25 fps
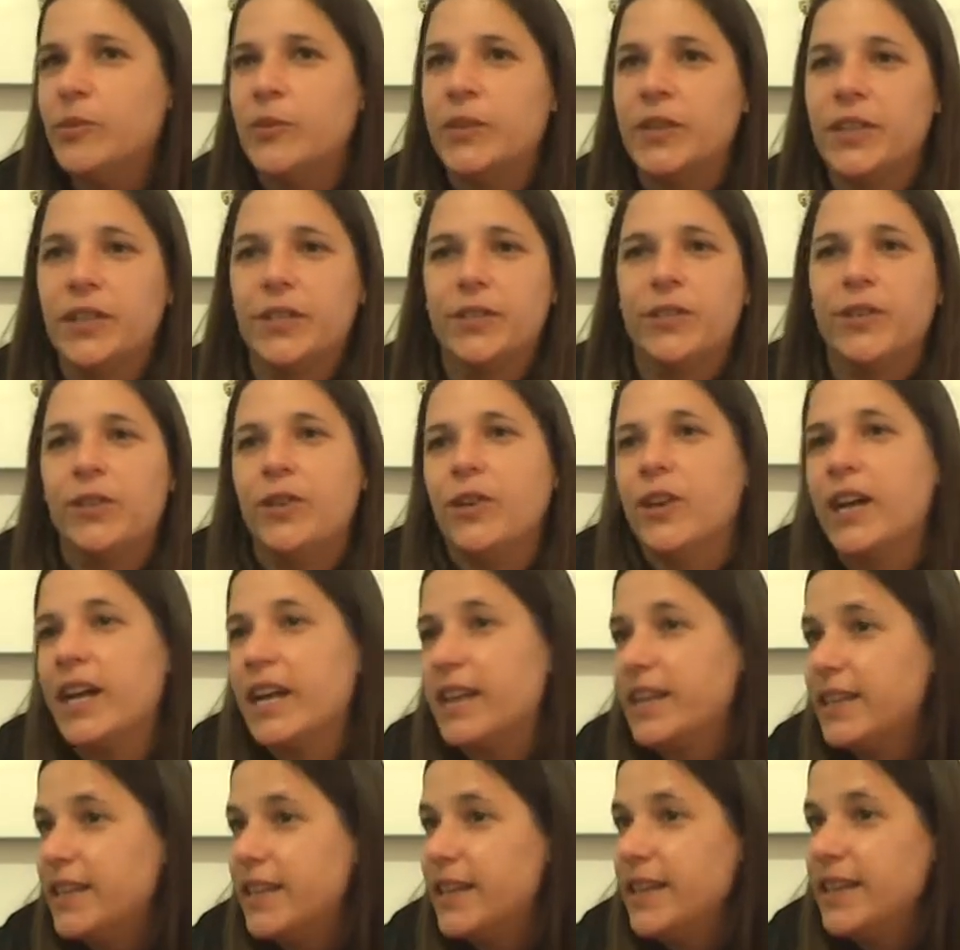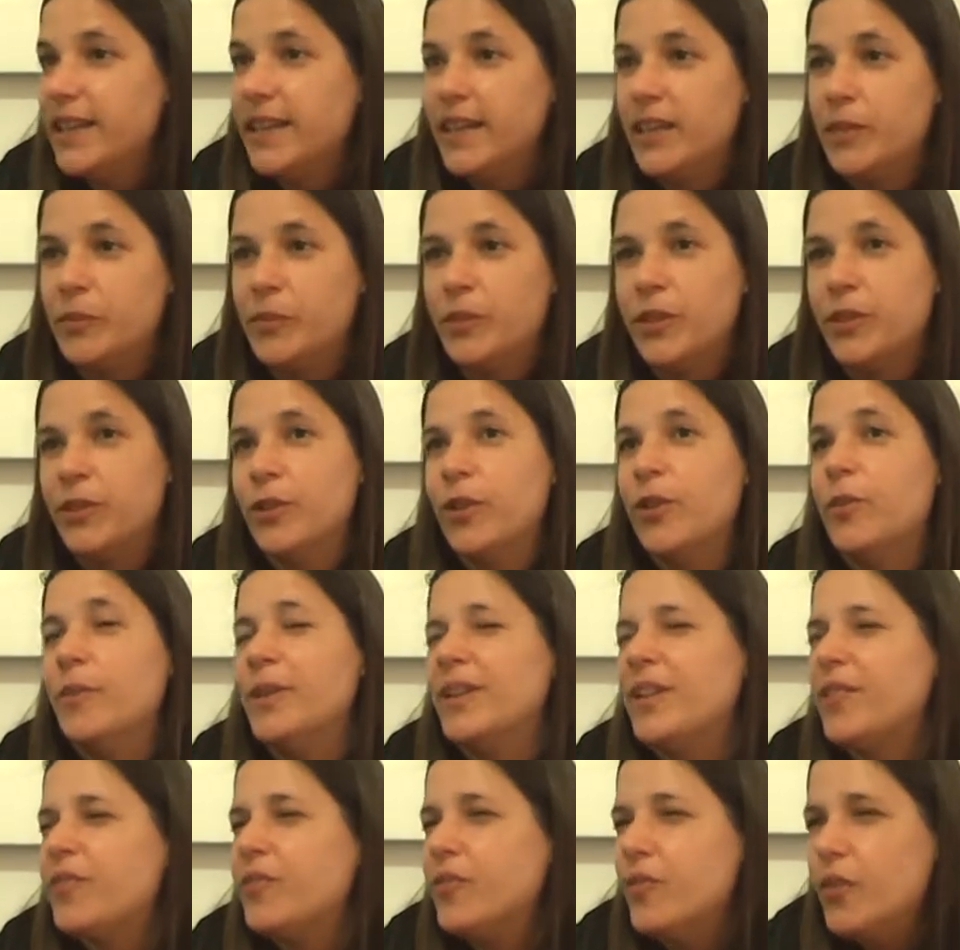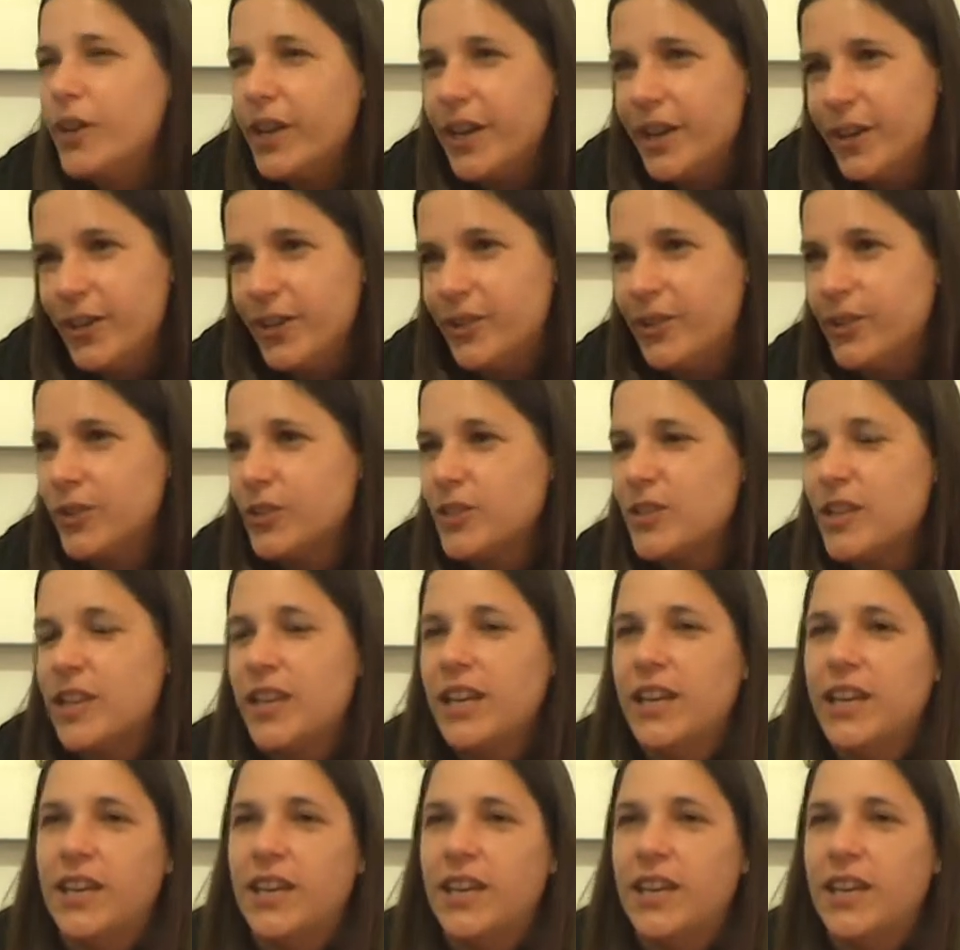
poniendo los carteles, poniendo los matafuegos.